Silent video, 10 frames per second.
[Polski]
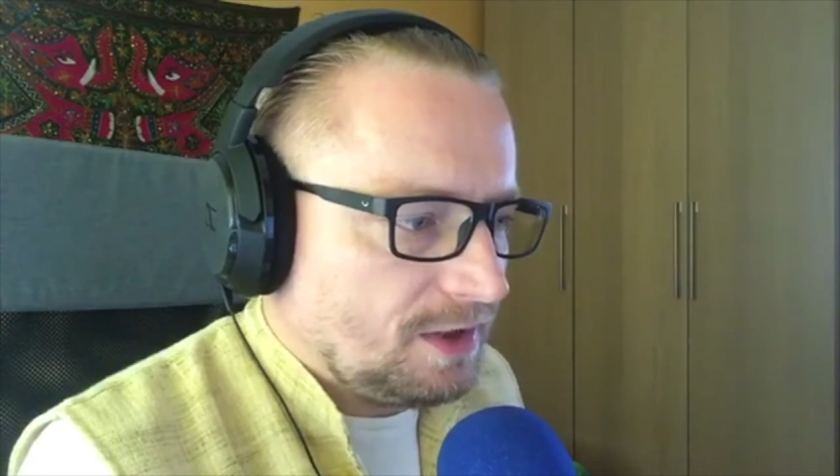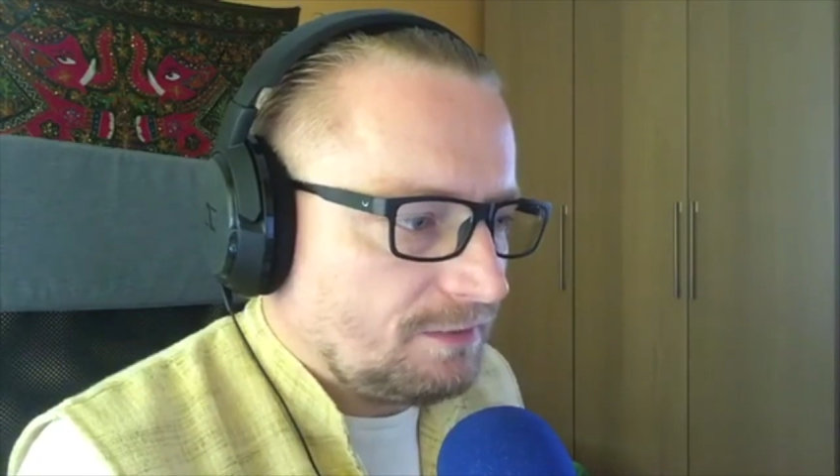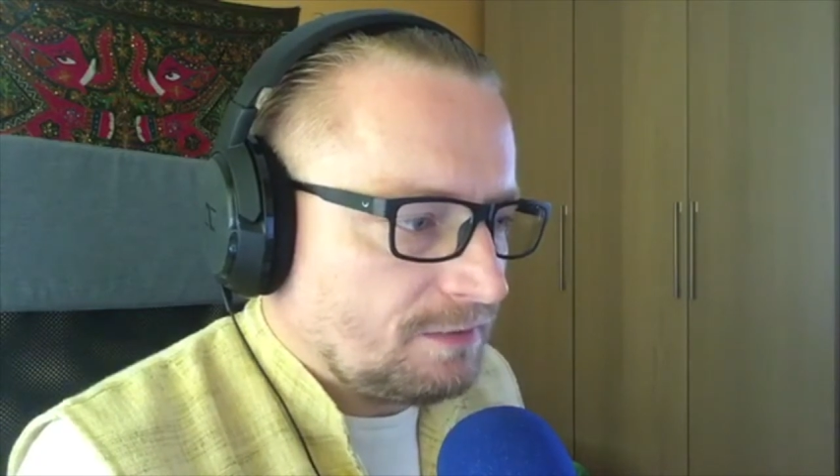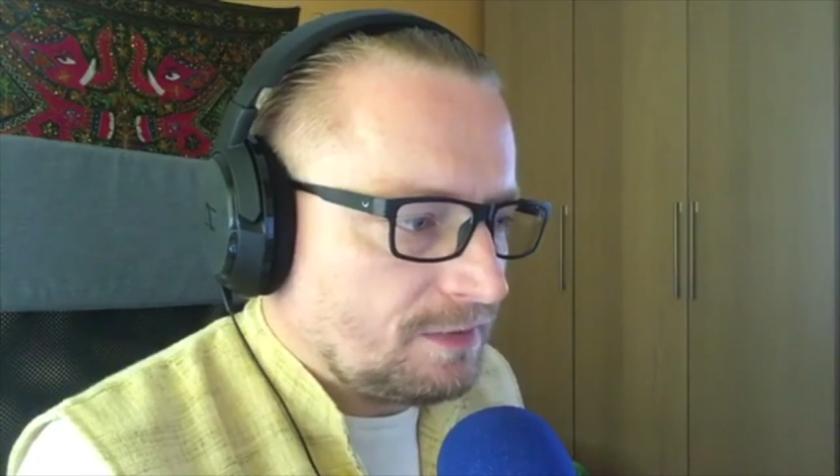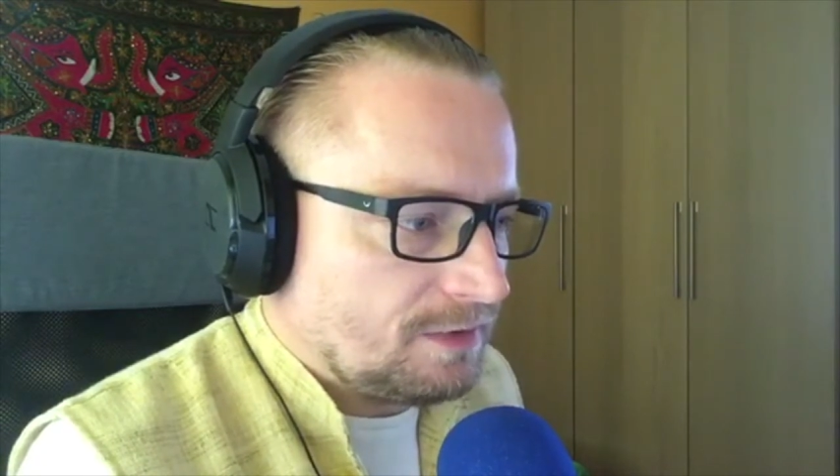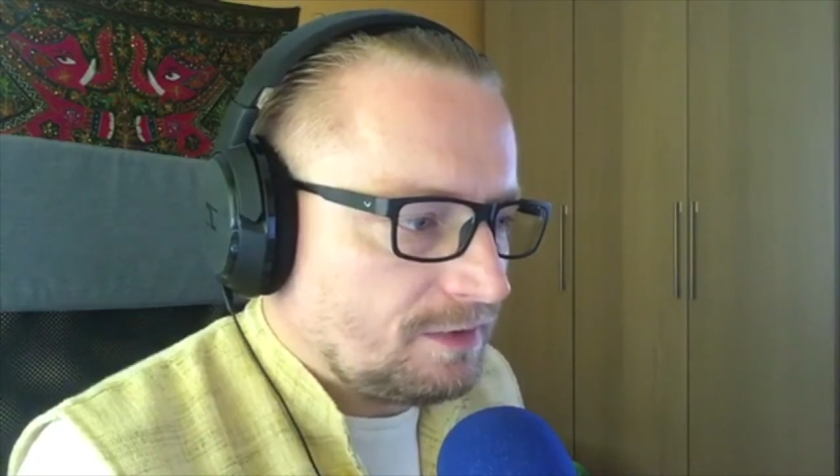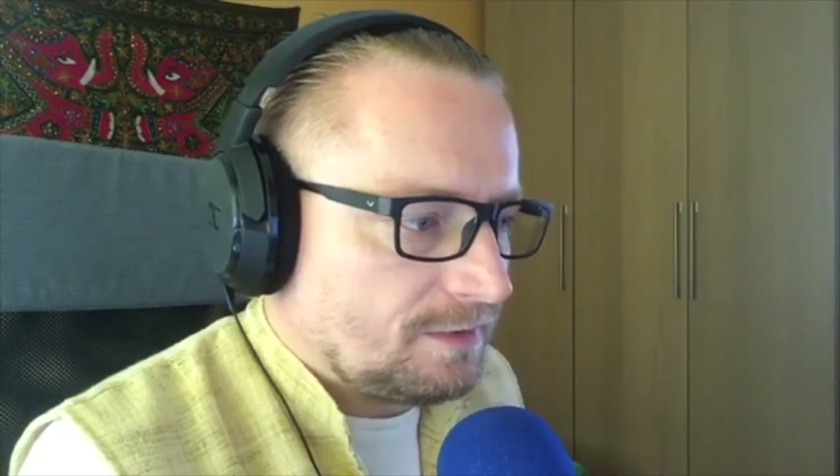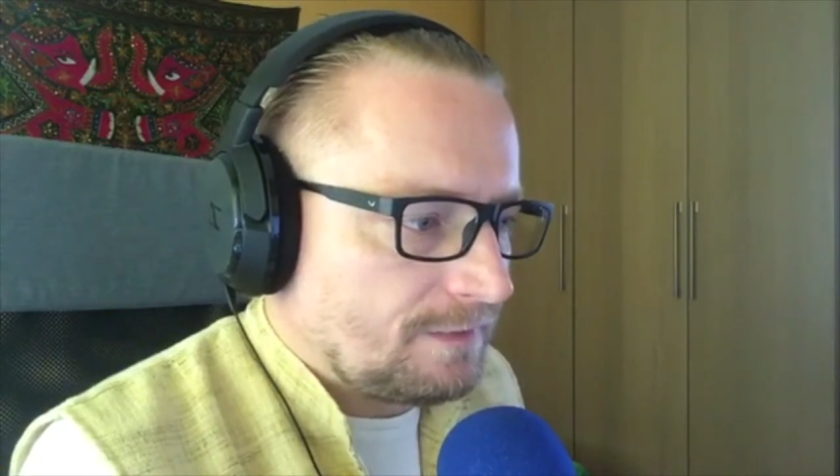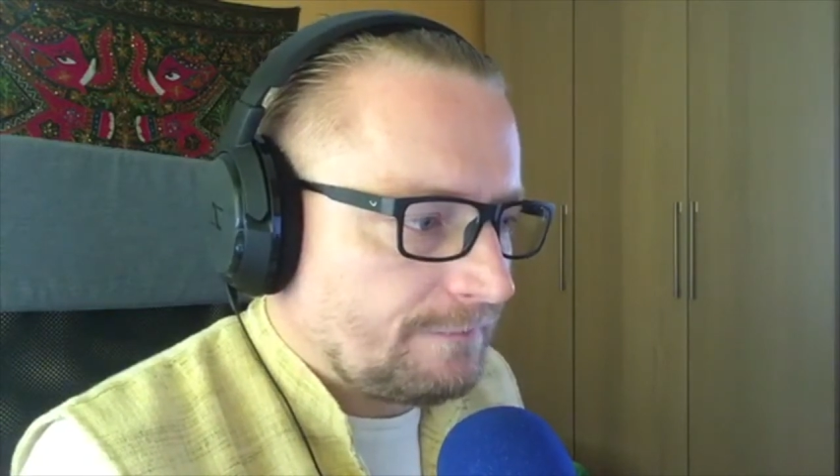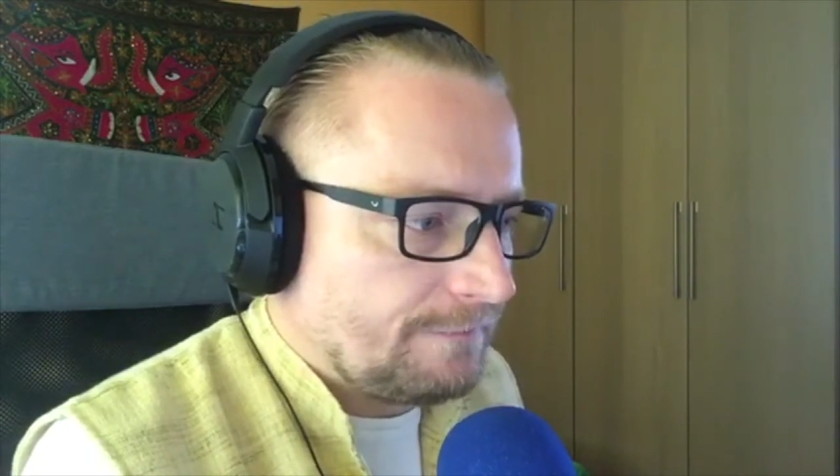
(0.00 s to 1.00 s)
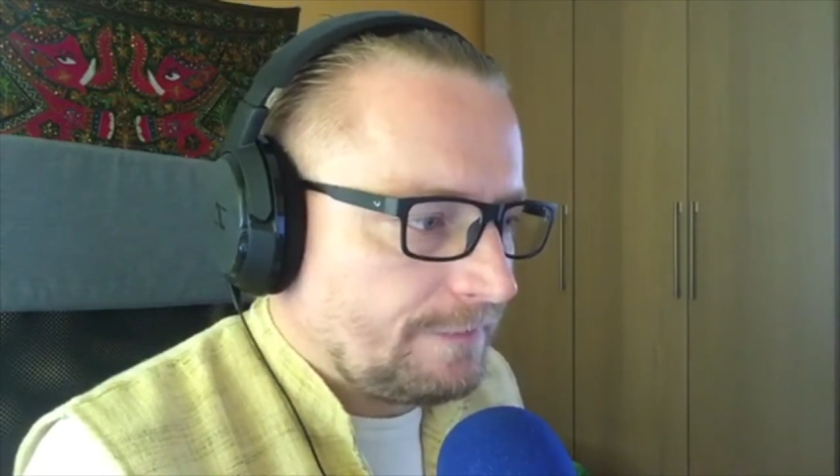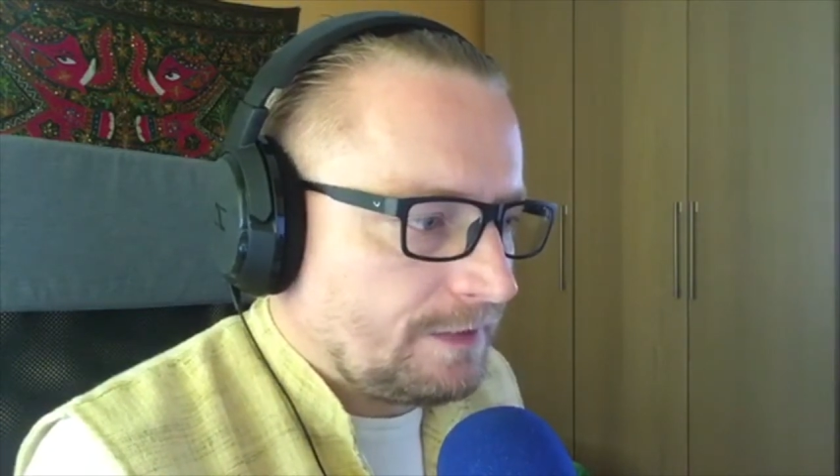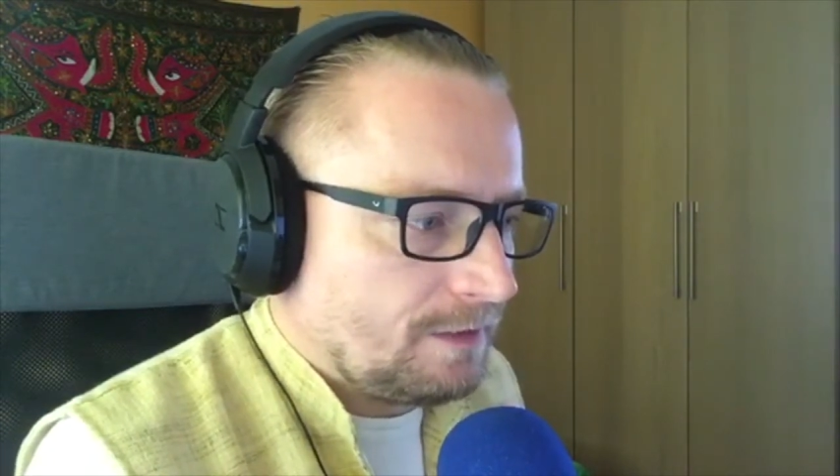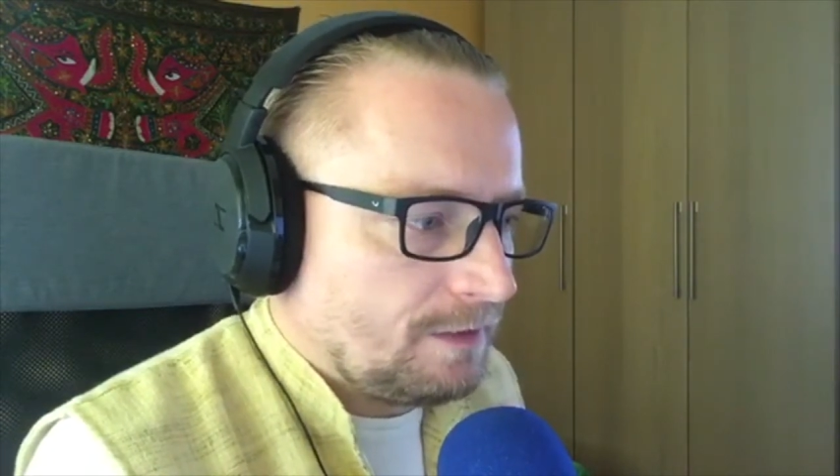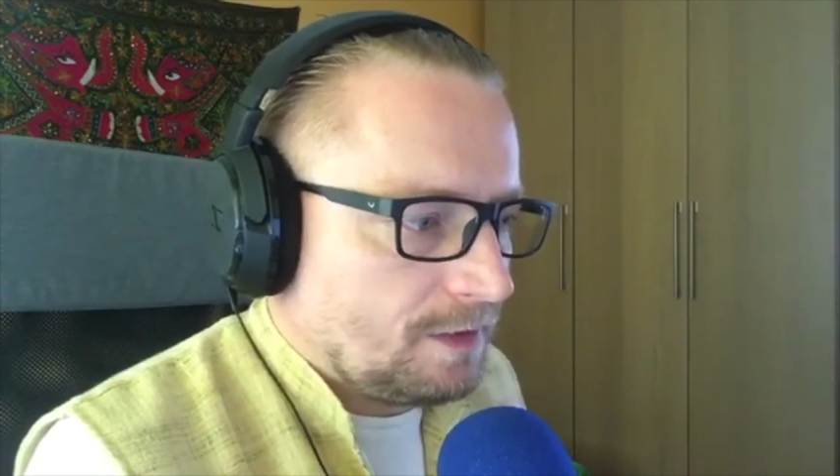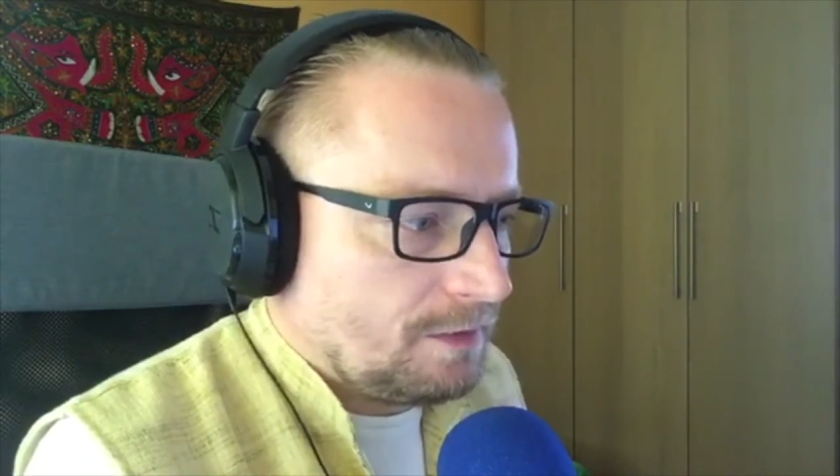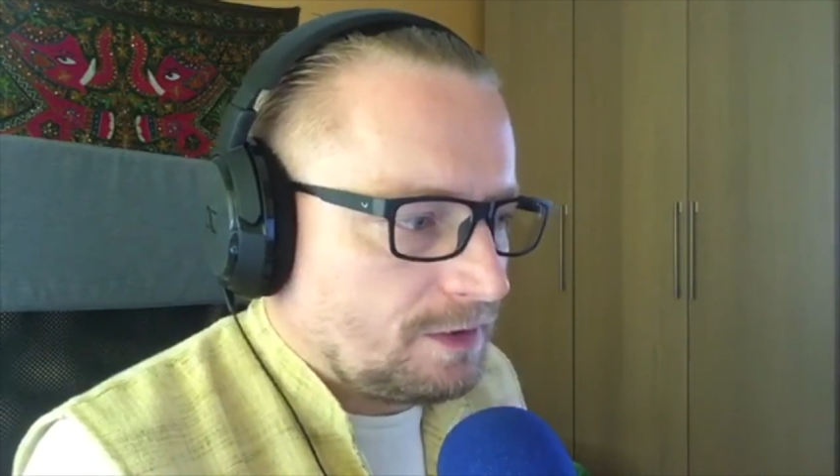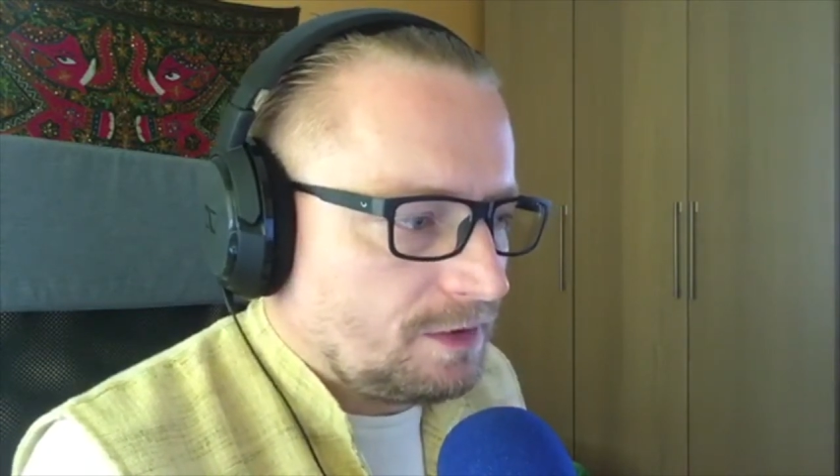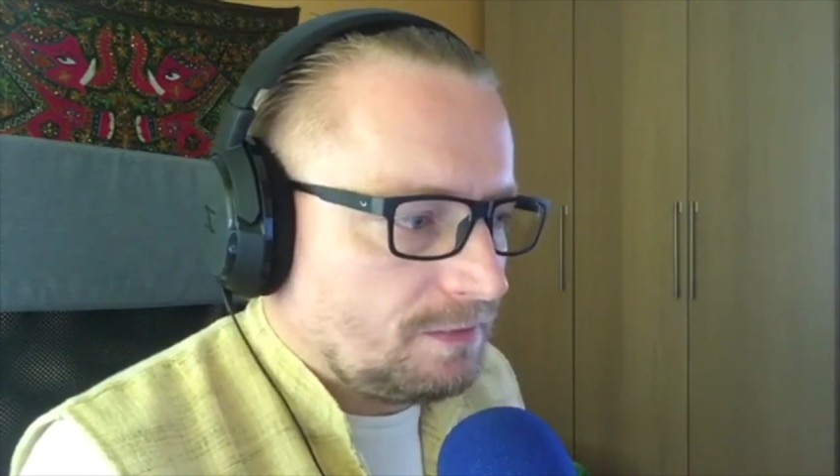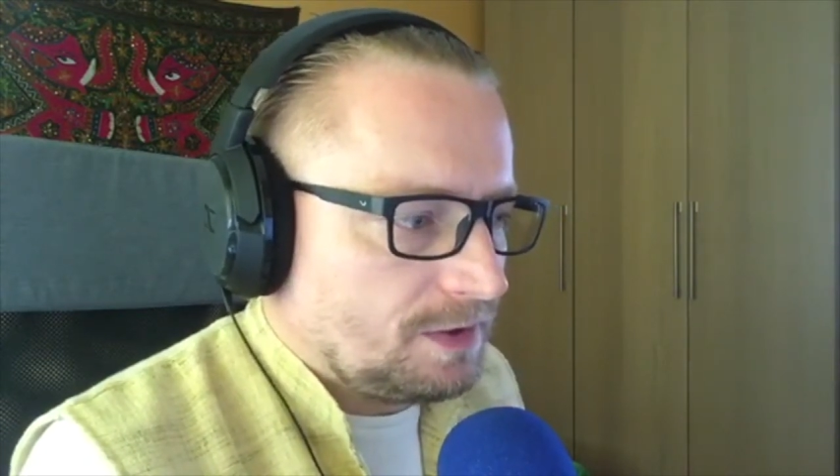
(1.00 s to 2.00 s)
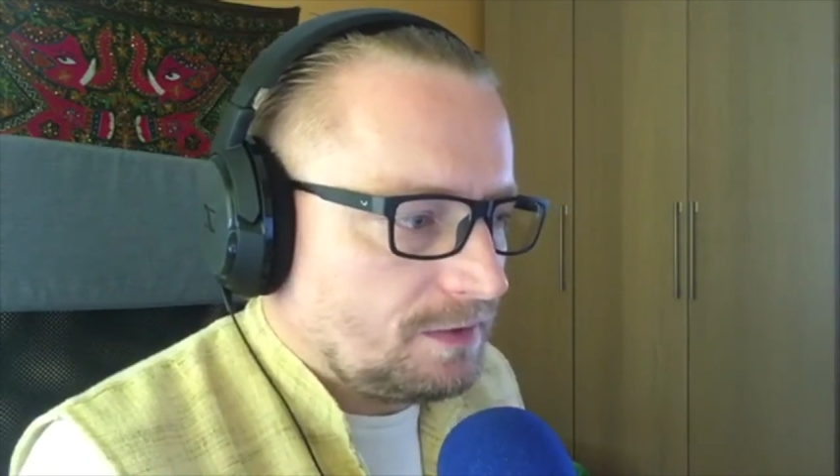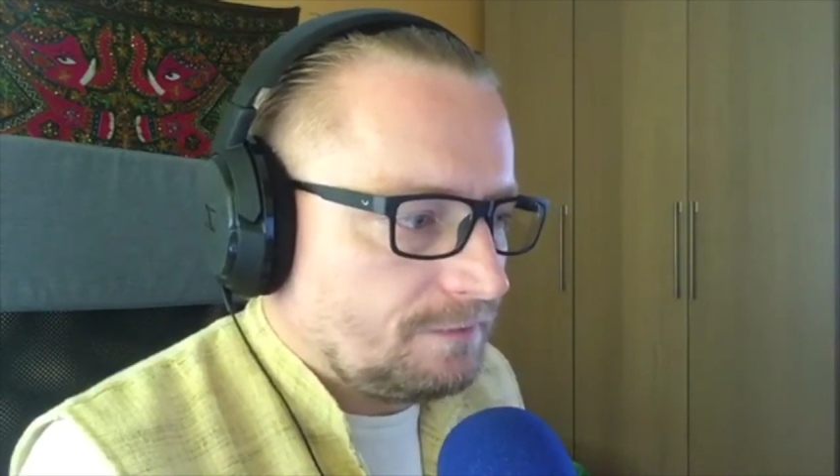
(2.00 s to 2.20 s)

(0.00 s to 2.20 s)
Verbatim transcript: mama. Podobnie